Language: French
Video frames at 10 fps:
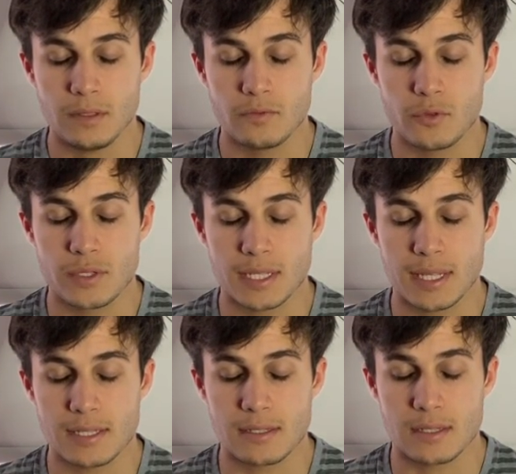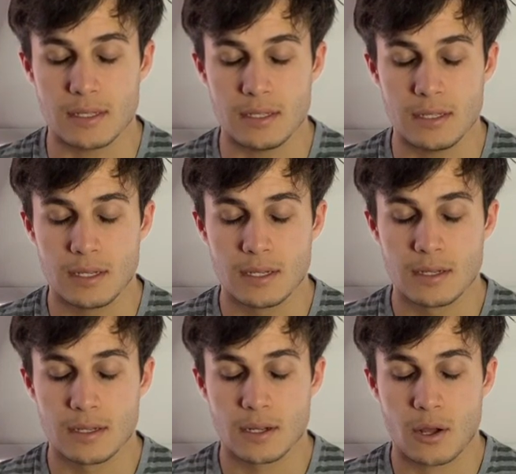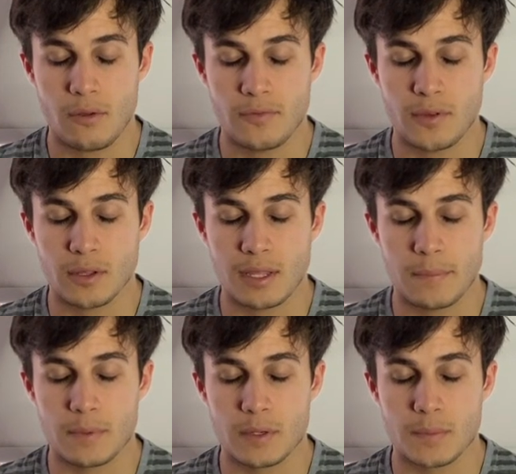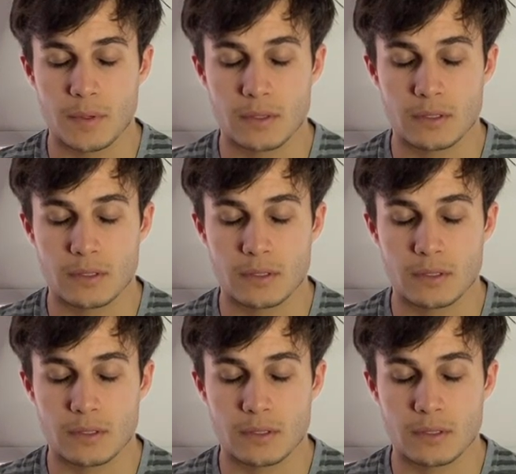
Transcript: Vous êtes assis confortablement.